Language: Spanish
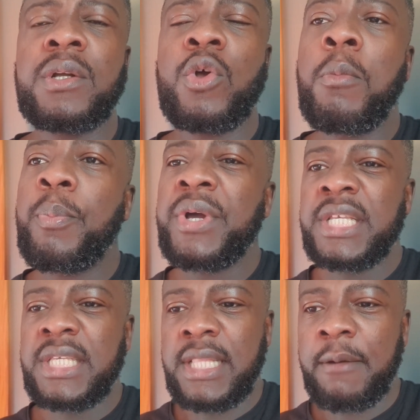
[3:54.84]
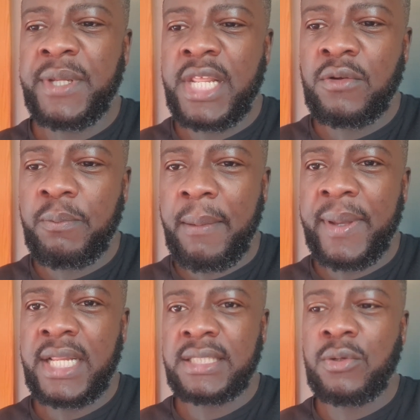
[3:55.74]
¿Cómo puedes estar pidiendo
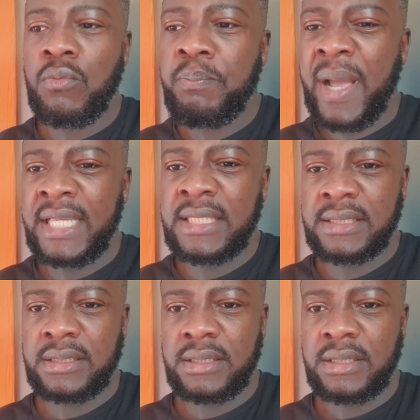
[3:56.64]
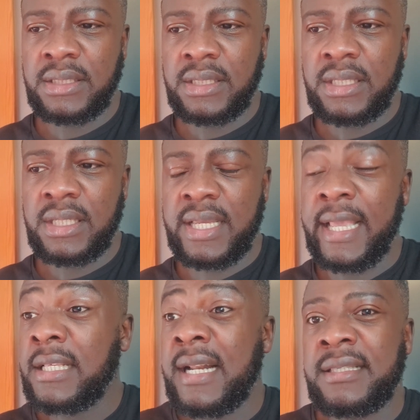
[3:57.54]
papeles de un país que
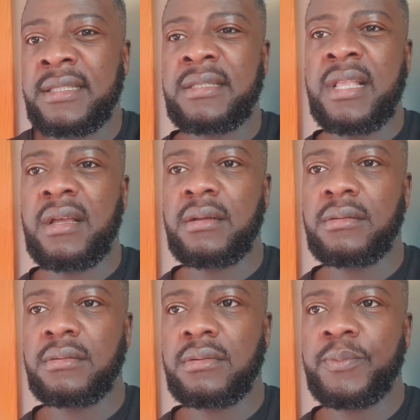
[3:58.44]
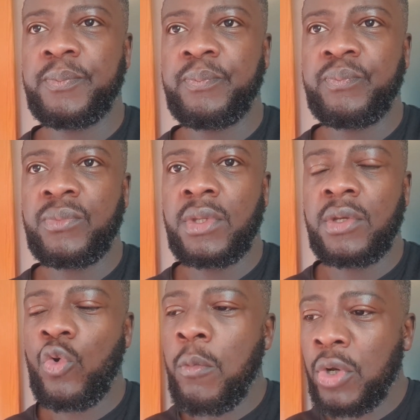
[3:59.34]
es racista?
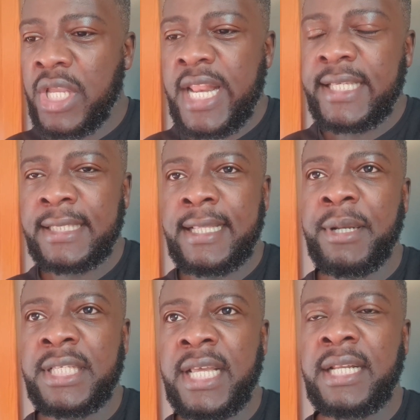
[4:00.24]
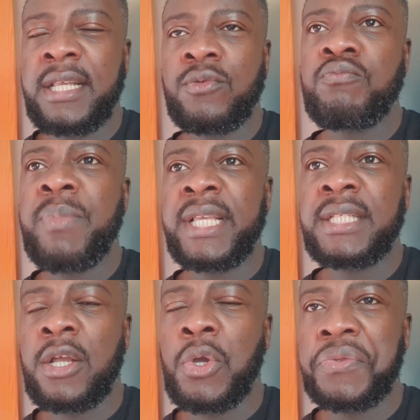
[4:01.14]
¿Cómo quieres establecerte en un país
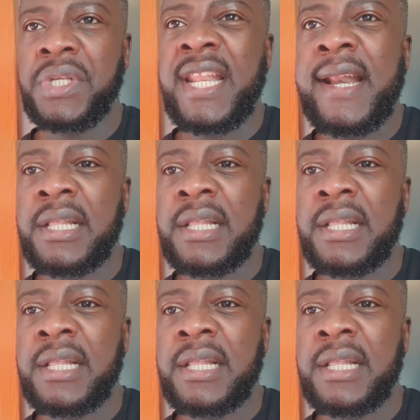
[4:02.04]
que consideras